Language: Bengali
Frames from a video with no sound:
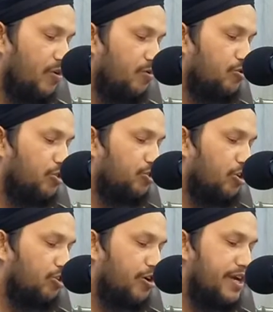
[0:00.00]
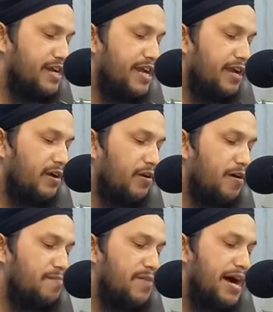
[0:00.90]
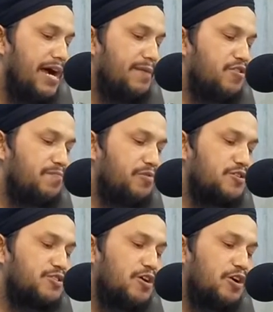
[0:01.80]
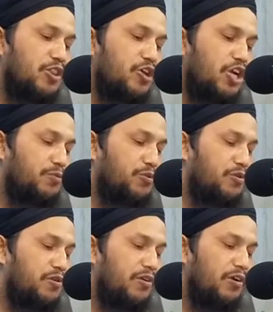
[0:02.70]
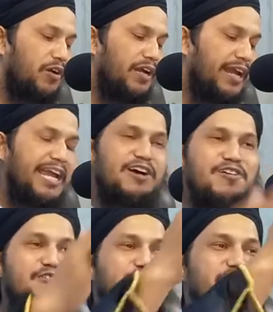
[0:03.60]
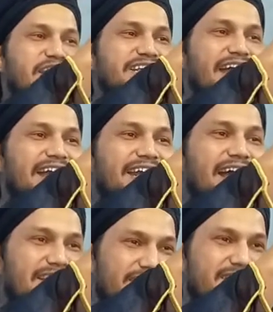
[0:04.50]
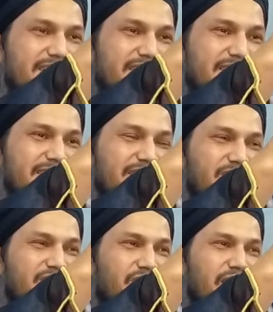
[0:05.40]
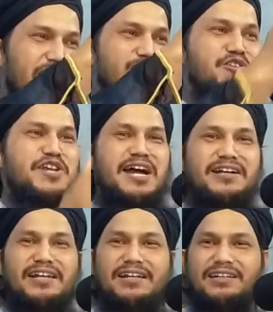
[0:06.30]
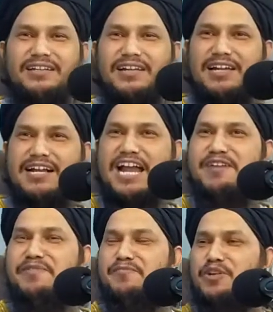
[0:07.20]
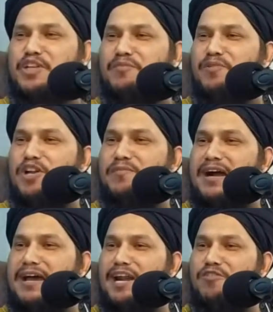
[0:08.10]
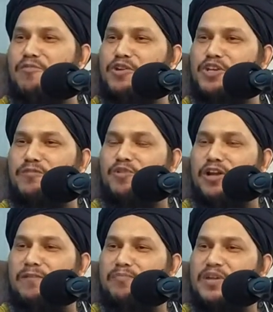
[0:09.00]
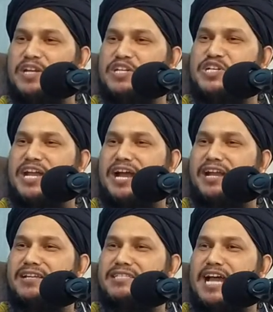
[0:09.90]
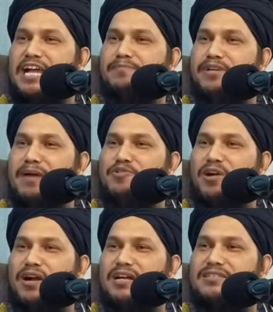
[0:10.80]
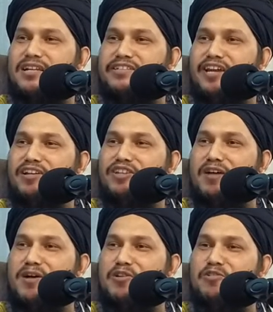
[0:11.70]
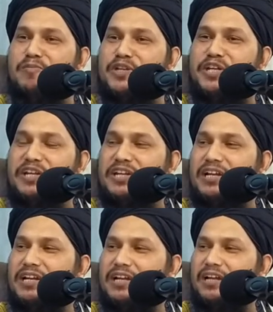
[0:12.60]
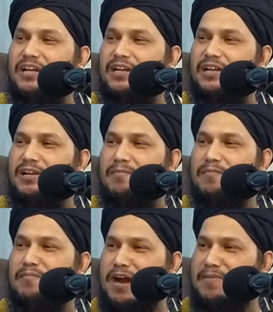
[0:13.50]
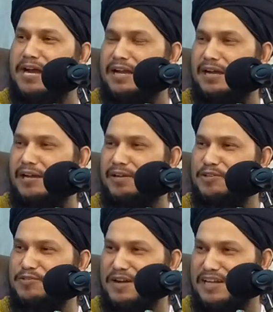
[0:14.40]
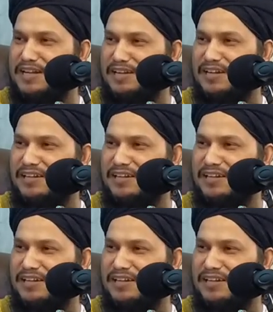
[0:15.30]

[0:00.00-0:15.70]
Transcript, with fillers: উত্তর দক্ষিণে লম্বা এবং প্রস্ত হলো দশ ফুট এখনও সেই জায়গাটা আছে লালমনির হাটে গায়েবী মসজিদ বলে বা হারানো মসজিদ বলে সেখানে সাদ বিন আবি অক্কাস রাদি আল্লাহ আমার নবীজির মামা সুবাহান আল্লাহ